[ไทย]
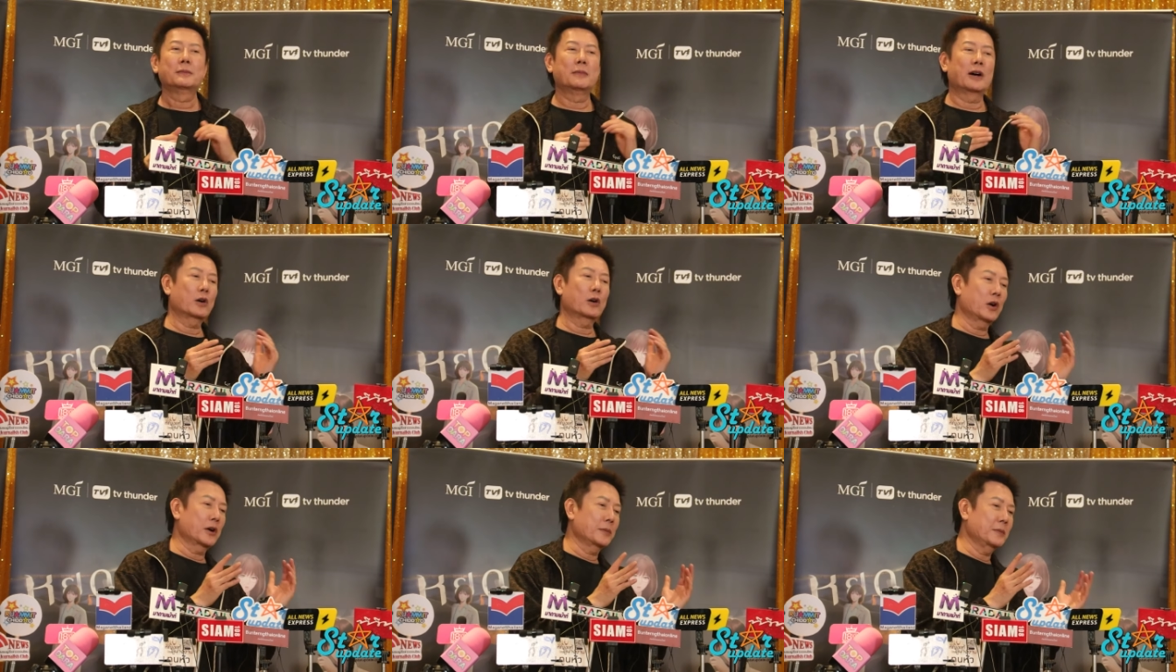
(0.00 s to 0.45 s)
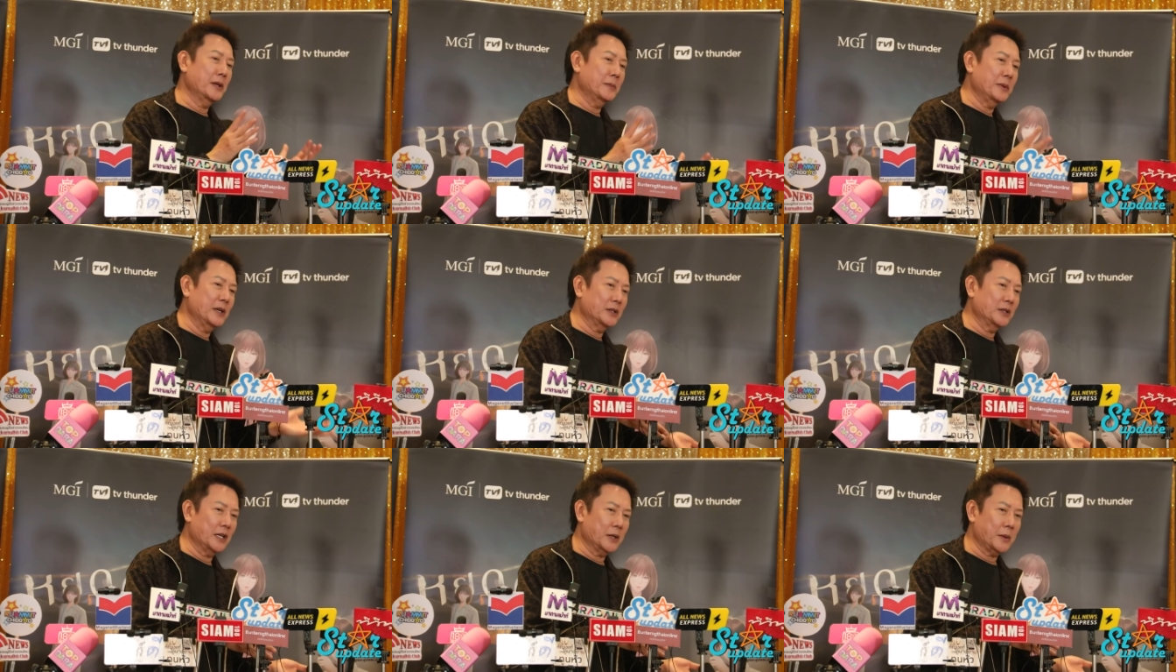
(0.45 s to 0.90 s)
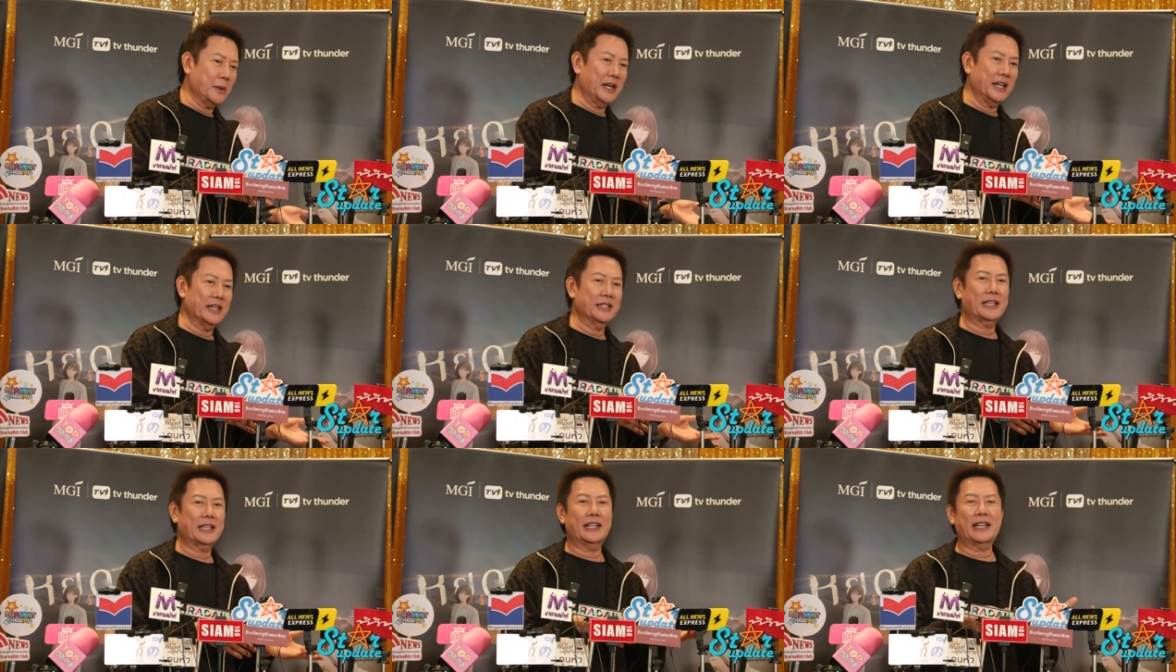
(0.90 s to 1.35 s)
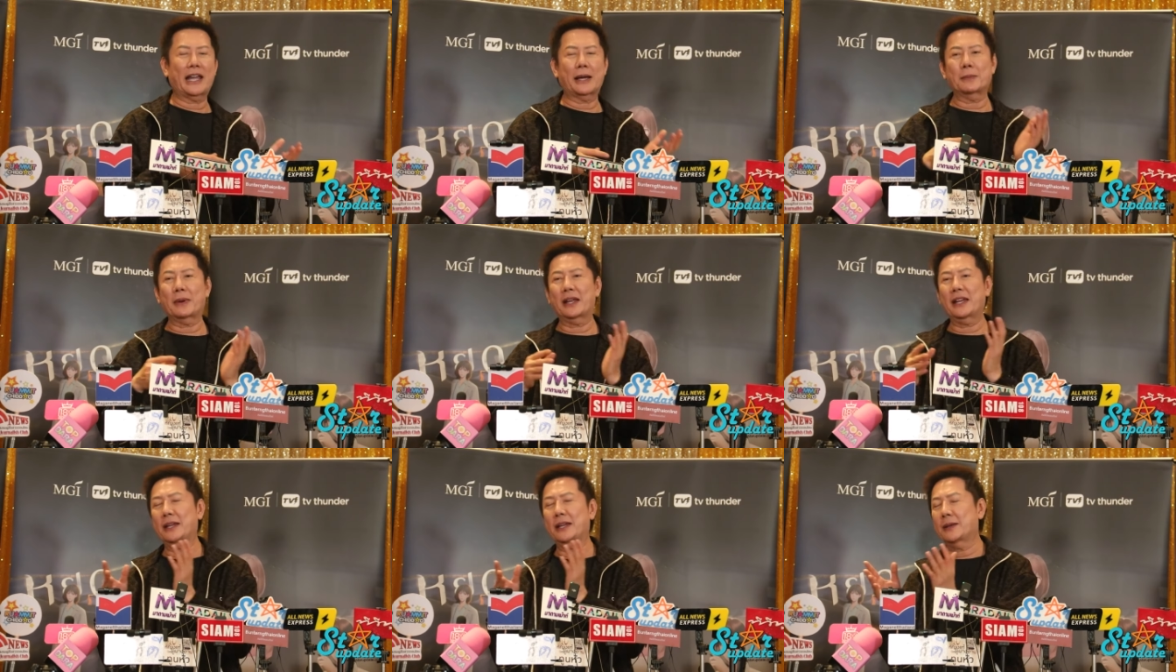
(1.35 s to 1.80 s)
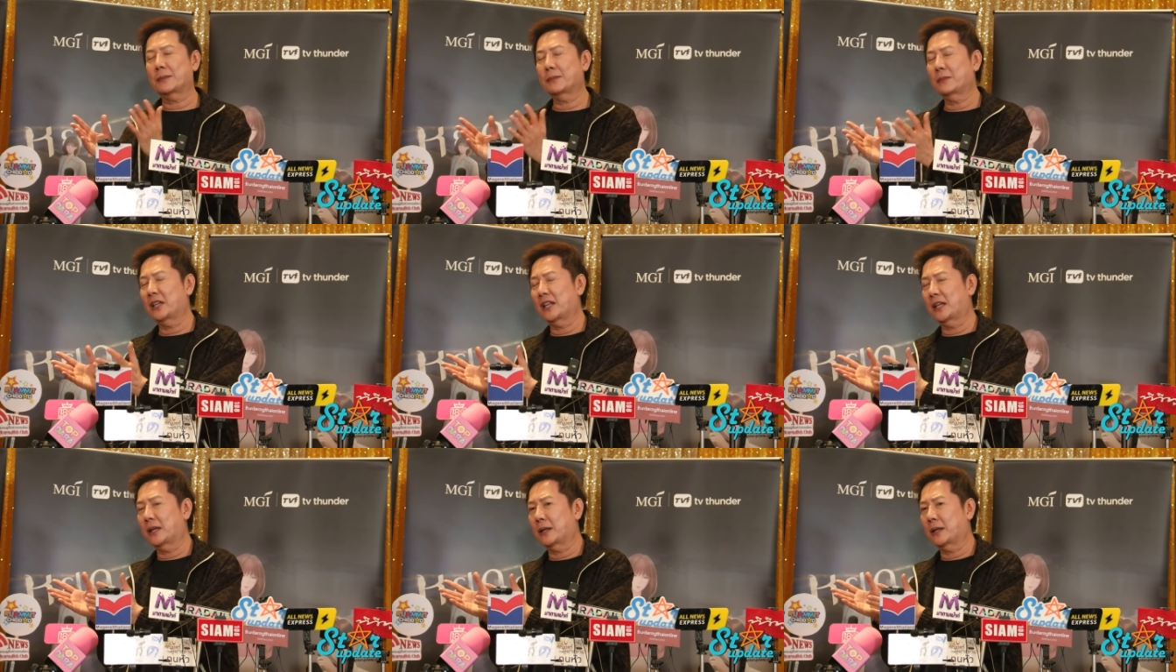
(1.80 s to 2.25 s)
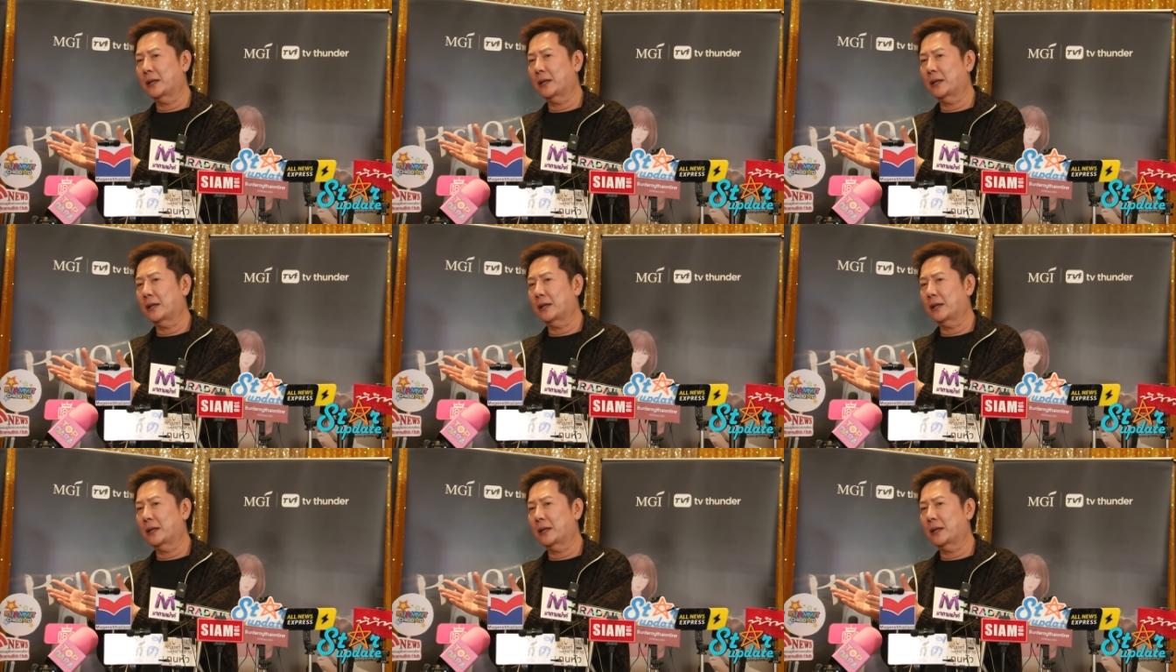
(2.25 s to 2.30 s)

บางคนมีบิวตี้ควีนแต่ยังไม่มี